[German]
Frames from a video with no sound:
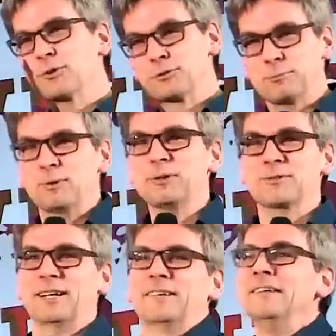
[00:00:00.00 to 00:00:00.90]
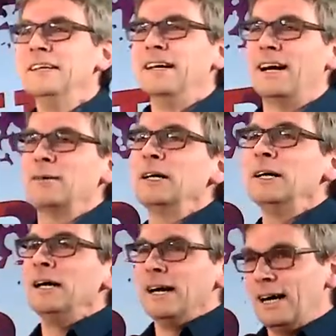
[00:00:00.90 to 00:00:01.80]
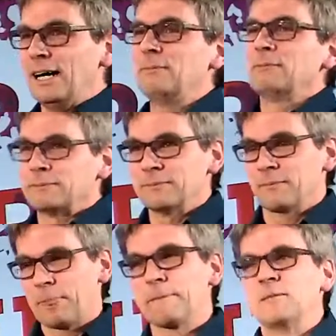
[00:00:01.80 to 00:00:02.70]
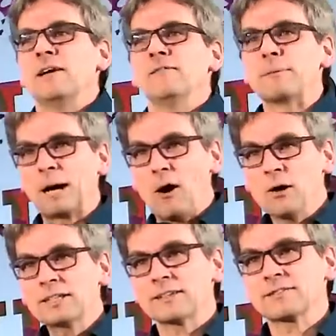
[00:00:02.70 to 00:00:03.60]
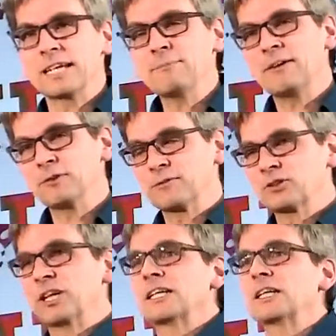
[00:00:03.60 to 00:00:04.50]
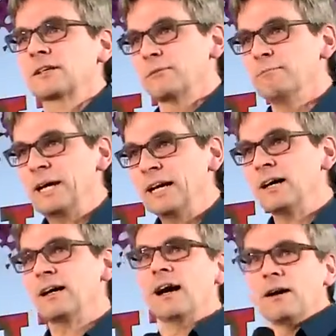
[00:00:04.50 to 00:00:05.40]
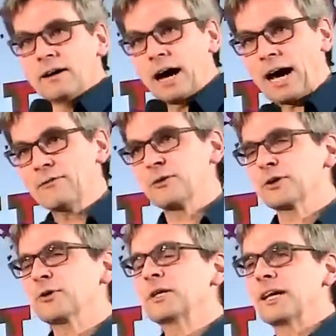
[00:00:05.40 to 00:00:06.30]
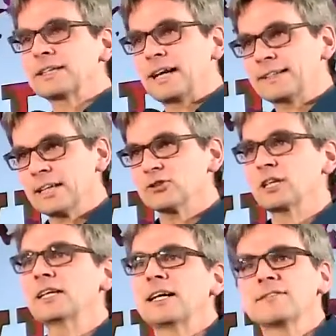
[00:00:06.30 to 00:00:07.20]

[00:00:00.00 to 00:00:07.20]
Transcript: so blöd sein? Aber ähm, wir brauchen das Thema, wird wahrscheinlich mehr Anforderungen an Katja stellen, als